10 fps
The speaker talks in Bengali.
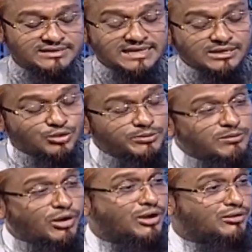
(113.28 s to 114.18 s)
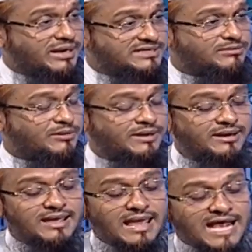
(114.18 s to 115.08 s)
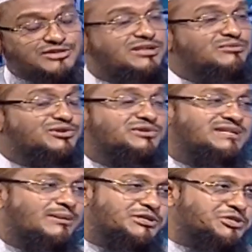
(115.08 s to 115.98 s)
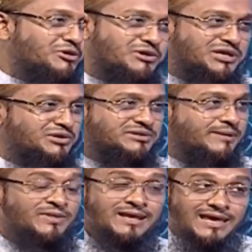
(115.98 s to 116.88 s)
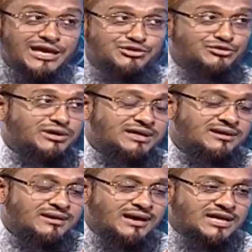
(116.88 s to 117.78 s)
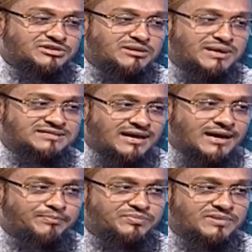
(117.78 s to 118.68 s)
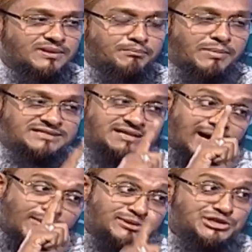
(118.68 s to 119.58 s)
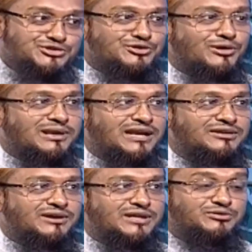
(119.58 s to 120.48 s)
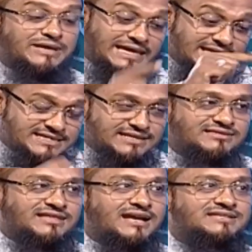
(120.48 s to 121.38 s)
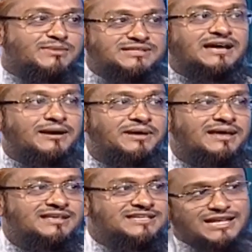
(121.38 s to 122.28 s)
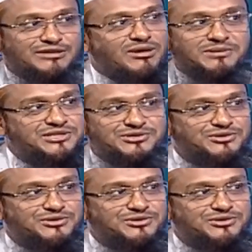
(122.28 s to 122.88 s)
এটা খুবই ভয়ঙ্কর একটা ব্যাপার আসলে মূলত এটা আমাদের সংকীর্ণতা এই জন্যই আসলে মাঝহাব মাঝহাব আমাদের জন্য কল্যাণকর কিন্তু এই চিন্তার যে মাঝহাব সেটা কিন্তু আমাদের